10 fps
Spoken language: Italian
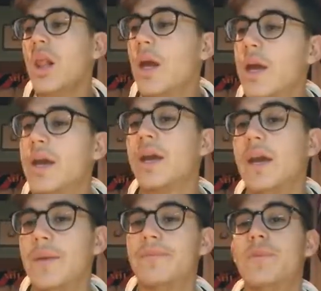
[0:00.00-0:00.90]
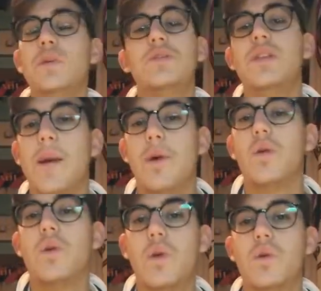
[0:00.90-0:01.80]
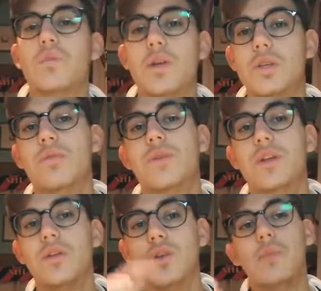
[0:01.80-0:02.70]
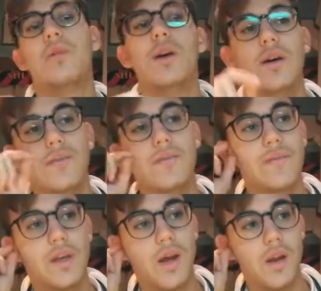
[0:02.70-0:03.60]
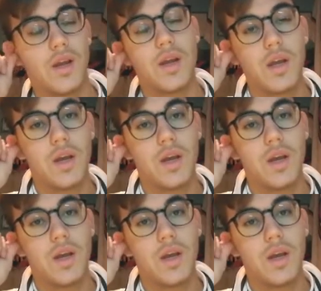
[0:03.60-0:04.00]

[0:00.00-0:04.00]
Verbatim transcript: E ehm, noi ci vediamo con il prossimo video dopo la finale,